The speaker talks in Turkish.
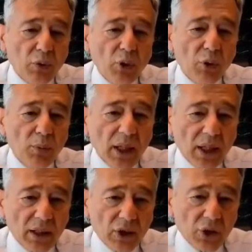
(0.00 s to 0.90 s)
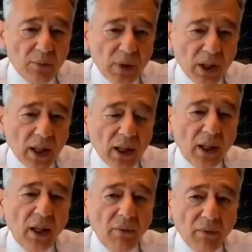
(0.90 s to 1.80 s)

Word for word: doğru bir yaklaşım değil.